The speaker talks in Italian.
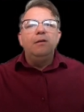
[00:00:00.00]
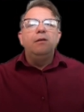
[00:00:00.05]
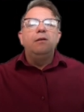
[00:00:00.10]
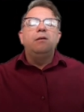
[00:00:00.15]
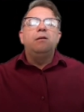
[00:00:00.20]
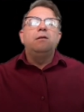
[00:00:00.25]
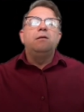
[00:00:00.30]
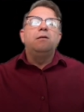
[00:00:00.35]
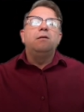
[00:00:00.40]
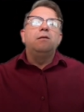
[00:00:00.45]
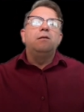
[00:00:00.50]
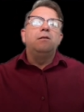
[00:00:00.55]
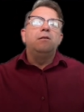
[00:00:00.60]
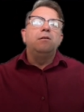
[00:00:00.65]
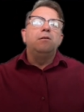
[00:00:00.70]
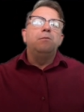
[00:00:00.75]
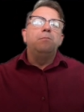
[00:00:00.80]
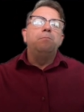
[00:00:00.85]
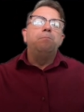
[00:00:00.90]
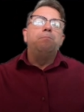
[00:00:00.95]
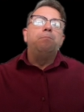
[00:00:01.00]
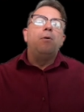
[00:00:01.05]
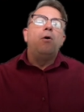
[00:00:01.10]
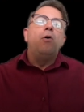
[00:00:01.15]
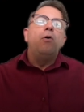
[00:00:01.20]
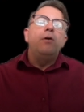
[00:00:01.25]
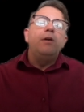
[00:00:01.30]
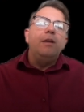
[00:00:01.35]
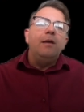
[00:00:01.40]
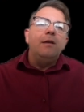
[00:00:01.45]
Eh,
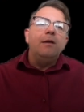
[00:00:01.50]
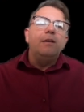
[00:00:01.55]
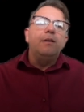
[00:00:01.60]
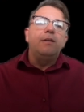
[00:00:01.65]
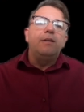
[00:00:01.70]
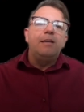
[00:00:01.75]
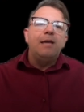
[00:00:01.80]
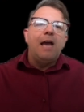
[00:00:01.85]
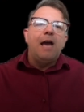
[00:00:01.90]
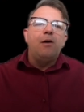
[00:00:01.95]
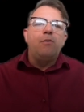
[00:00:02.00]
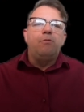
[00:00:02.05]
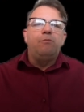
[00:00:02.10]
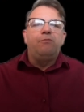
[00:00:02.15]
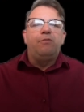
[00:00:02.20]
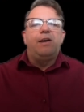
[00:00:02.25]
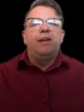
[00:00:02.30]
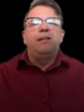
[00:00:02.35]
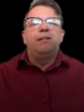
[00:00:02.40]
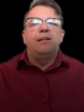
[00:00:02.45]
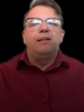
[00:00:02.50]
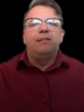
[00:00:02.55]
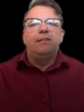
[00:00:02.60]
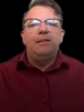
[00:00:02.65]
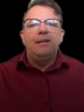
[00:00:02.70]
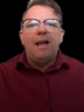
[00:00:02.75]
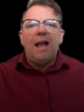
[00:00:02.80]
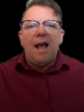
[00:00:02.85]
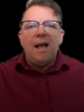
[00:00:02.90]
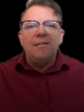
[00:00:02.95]
poi è chiaro, fare
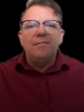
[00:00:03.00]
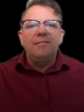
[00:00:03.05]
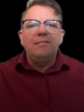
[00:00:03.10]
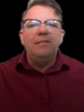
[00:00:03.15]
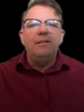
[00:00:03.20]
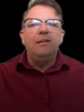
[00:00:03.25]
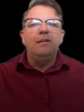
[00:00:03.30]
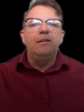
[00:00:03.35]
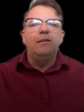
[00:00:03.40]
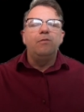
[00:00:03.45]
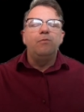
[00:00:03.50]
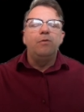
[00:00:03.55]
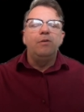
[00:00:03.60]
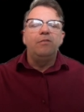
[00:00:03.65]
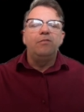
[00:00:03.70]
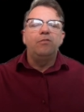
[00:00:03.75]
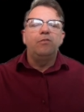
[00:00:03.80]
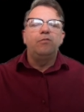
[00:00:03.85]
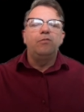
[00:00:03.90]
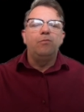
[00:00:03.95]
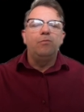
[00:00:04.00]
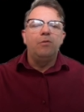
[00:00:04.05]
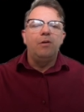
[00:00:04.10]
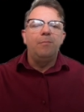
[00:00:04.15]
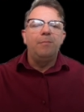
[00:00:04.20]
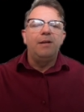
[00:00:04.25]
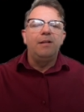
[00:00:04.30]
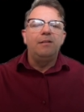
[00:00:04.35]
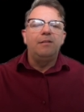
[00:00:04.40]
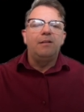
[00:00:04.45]
tanti casting, questo
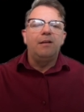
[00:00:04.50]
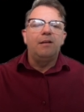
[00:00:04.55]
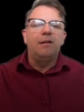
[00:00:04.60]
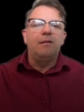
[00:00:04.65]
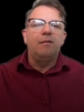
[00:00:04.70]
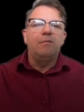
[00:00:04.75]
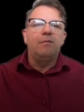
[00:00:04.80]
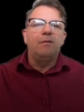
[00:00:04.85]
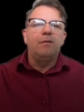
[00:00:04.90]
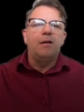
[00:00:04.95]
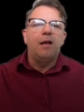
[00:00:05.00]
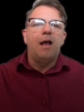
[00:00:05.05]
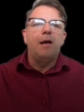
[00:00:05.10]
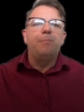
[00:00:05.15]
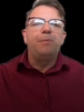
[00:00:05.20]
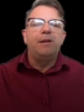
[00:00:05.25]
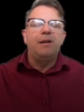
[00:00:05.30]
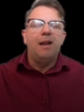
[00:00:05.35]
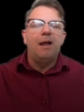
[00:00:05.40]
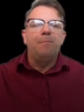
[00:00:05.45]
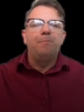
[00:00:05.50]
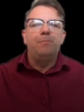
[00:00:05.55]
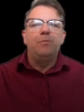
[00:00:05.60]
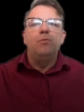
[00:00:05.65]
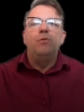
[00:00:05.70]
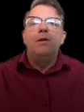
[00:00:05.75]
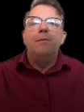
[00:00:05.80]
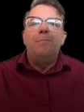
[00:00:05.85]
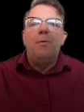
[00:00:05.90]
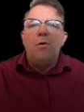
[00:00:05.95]
sicuramente eh, aprirà
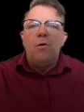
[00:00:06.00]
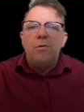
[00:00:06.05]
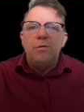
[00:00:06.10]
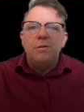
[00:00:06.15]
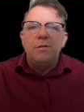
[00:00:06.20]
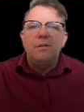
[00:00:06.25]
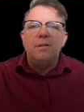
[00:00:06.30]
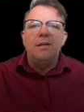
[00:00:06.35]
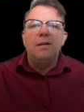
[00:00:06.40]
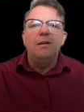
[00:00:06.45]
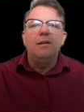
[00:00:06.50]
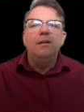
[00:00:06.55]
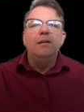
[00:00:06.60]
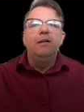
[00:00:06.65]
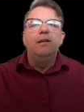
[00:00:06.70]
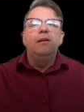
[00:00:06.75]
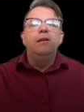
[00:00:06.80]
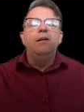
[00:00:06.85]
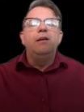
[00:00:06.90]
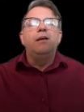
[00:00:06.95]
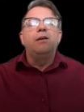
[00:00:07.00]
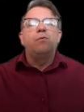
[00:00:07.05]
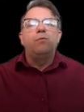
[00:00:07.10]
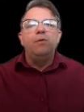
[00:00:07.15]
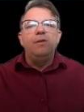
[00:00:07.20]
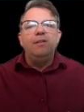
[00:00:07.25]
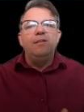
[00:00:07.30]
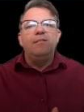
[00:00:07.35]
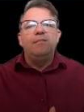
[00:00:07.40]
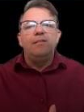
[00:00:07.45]
più le porte e
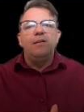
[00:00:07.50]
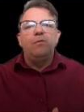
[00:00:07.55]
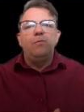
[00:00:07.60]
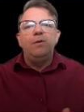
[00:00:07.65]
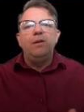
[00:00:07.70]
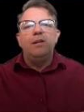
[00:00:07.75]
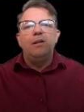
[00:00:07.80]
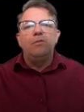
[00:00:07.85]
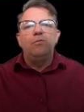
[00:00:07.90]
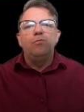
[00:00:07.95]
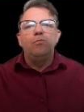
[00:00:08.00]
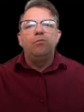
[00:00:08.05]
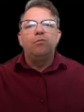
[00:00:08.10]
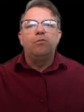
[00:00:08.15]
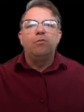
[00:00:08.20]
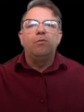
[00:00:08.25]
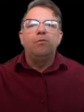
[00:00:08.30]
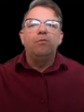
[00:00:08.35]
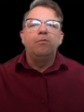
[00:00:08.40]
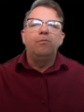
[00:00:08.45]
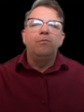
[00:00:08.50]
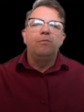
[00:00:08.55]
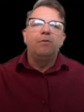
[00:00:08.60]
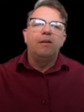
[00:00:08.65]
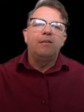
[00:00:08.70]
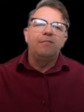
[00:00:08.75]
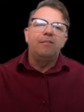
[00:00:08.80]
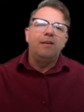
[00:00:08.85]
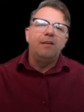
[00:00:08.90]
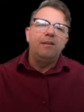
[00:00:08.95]
quindi seguire tutta
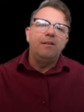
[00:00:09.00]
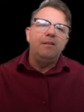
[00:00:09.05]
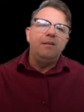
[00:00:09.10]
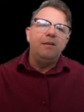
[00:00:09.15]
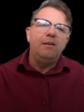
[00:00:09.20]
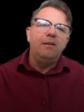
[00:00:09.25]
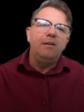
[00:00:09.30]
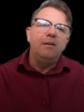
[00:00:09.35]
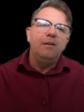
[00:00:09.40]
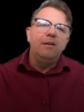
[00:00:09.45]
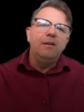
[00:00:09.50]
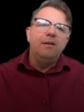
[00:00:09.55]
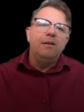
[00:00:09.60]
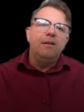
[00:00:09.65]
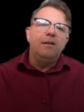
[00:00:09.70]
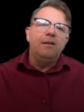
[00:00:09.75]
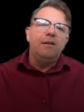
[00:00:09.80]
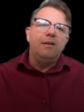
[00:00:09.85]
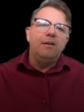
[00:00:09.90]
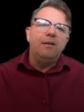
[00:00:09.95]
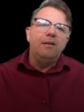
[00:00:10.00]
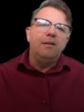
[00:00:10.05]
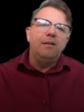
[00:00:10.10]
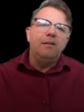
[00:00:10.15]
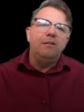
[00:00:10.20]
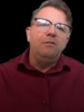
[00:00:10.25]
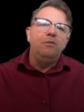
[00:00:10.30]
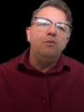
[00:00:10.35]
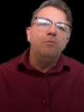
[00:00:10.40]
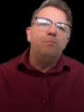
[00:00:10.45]
una serie di,
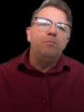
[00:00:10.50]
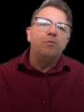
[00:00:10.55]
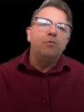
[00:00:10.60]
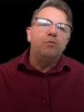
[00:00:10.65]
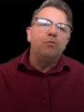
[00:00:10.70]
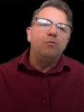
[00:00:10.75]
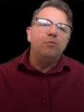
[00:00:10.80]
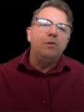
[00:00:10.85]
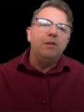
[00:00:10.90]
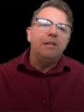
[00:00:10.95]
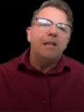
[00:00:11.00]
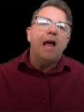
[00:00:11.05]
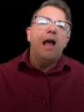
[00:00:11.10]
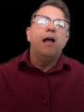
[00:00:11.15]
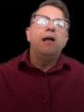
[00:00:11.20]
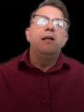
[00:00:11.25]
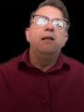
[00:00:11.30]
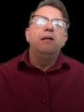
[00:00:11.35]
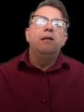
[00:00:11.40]
eh, di opportunità